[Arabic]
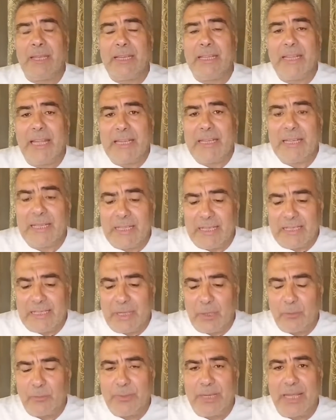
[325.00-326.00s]
لأننا
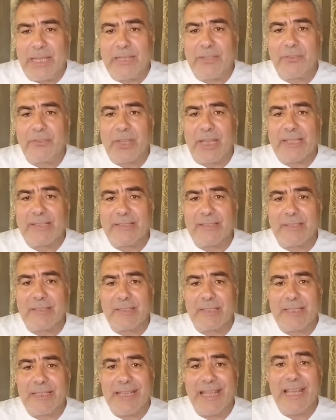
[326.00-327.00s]
اليوم نعيش عصر
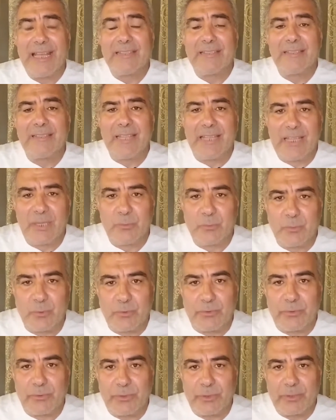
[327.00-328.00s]

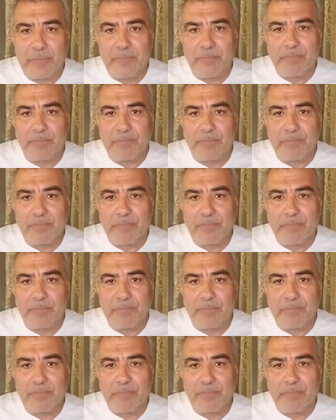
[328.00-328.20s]
التلوث